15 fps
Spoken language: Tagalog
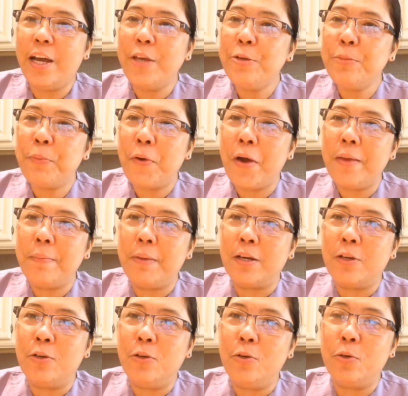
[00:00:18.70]
ngayon po ay
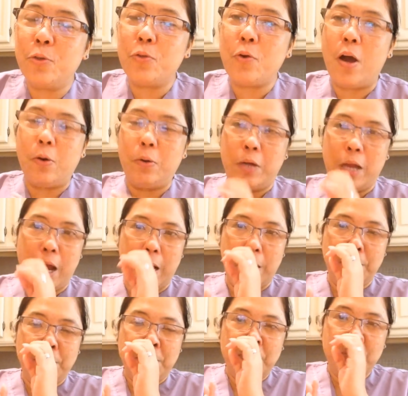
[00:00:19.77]
magluluto ako ng
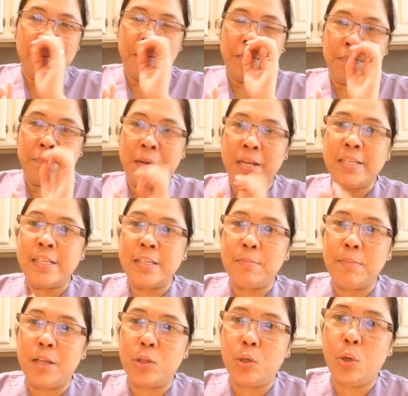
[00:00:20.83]
pansit
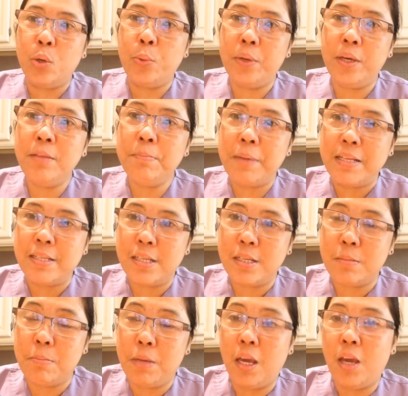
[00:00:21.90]
bato with
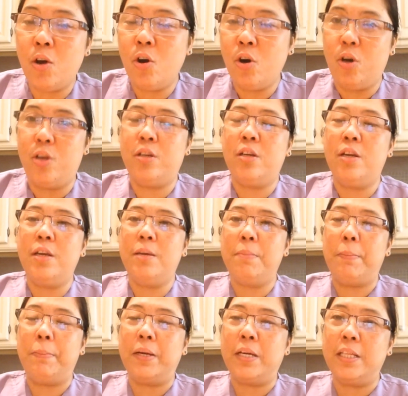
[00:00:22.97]
pansit bihon.
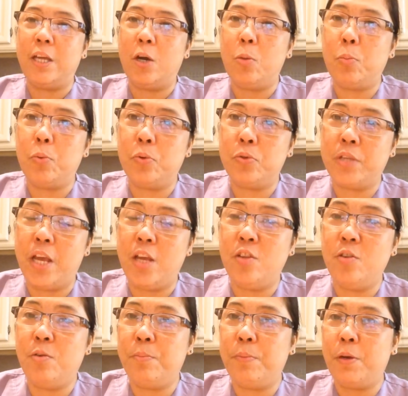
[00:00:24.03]
Ipapakita ko po sa
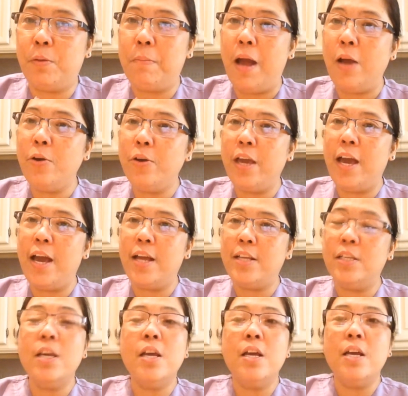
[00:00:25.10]
inyo. Pero bago
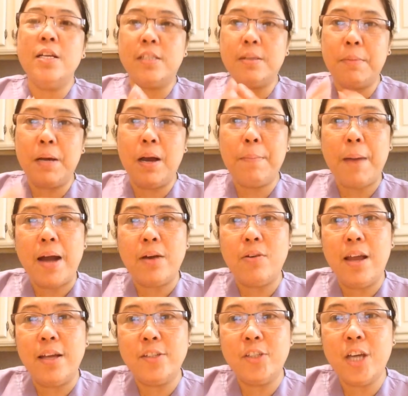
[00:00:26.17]
yan, sa mga bago
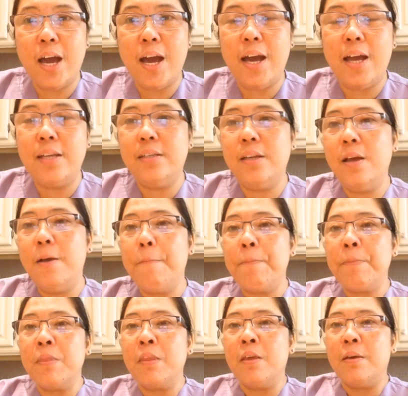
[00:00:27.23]
lang dyan,
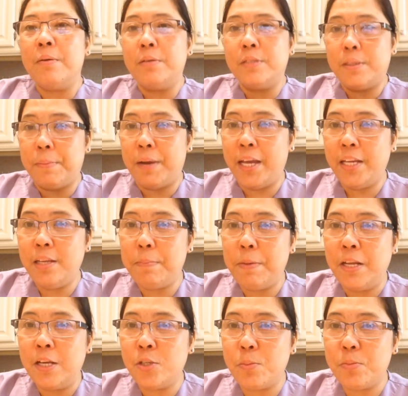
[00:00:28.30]
sa mga hindi pa
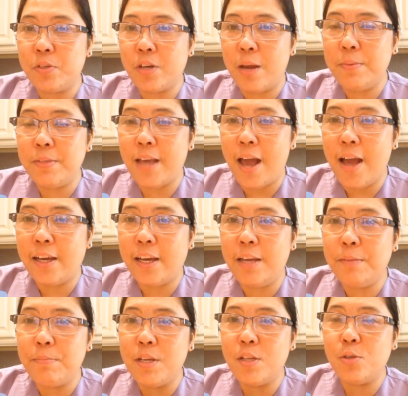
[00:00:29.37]
nag-subscribe sa
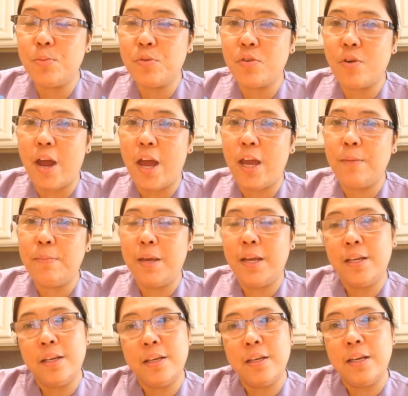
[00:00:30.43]
akin, please subscribe
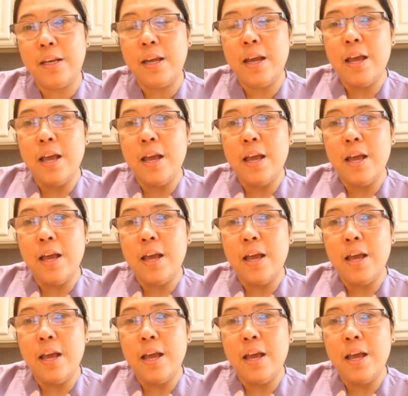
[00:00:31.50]
and